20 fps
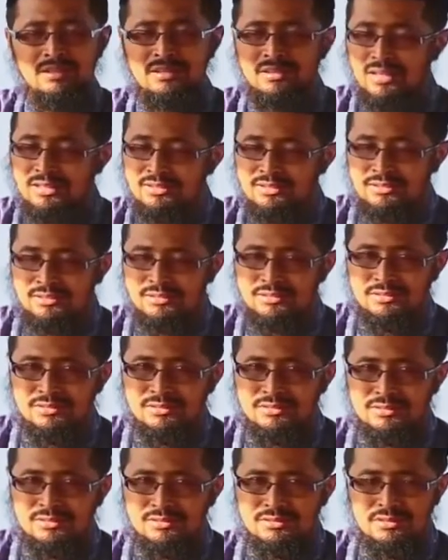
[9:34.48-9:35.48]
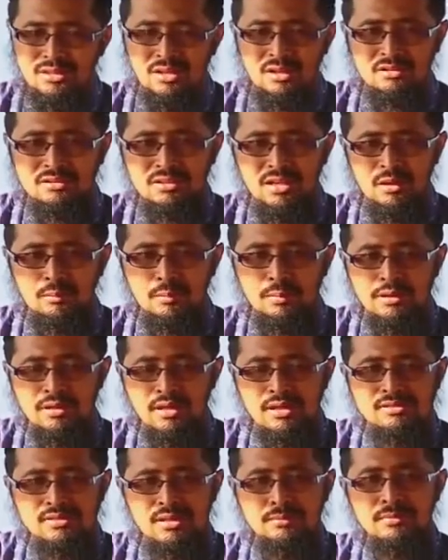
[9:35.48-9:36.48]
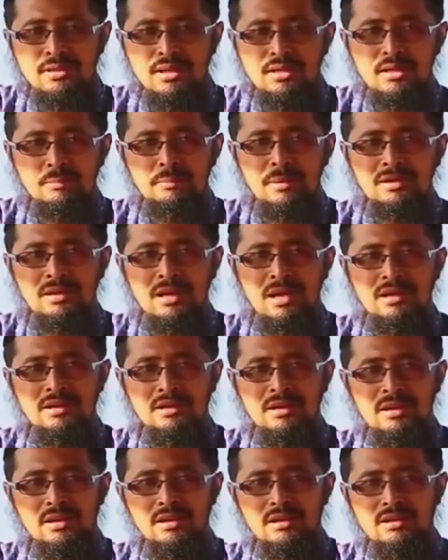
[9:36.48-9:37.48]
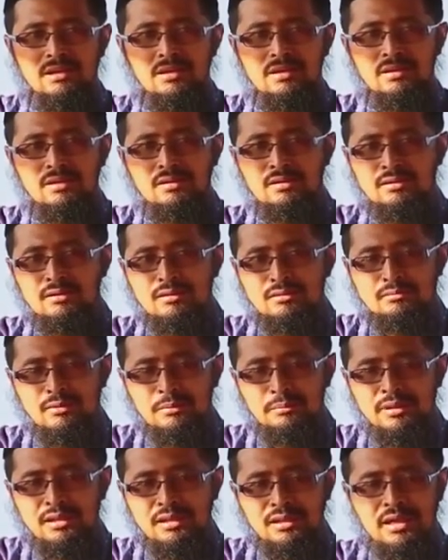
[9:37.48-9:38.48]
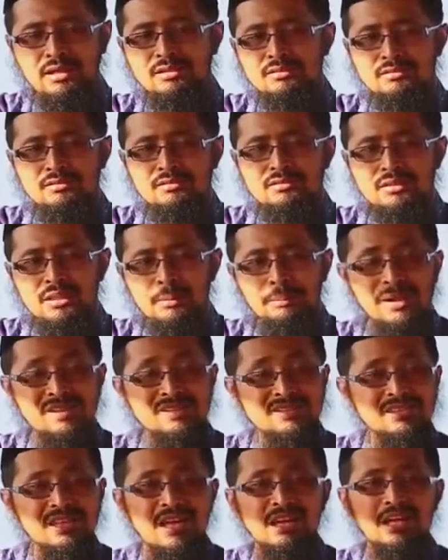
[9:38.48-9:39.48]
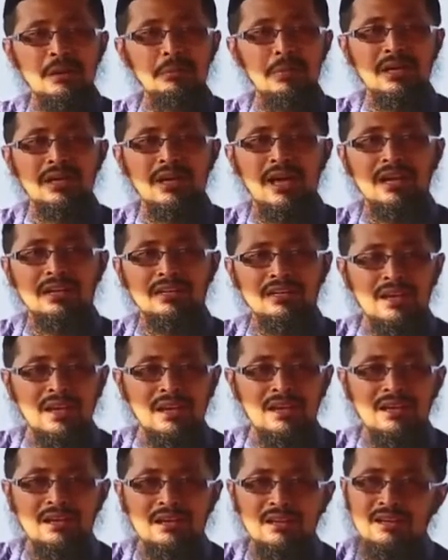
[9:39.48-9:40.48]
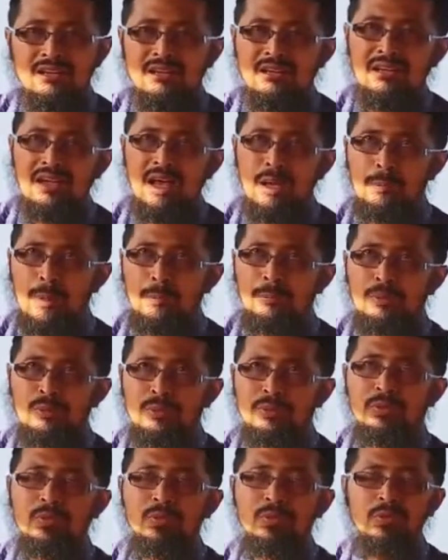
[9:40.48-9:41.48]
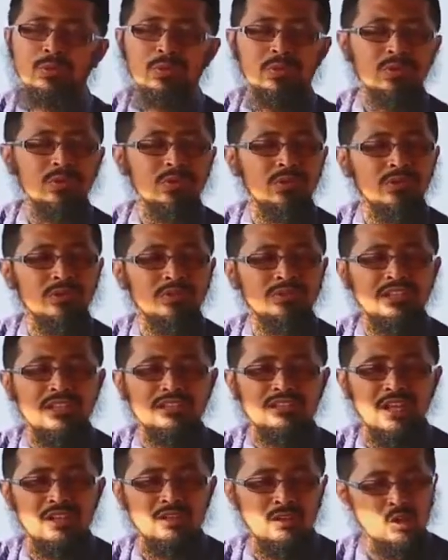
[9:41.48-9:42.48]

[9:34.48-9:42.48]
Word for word: Ingat, Allah telah memberikan jaminan kepada Anda, memberikan kepastian kepada Anda apapun jatah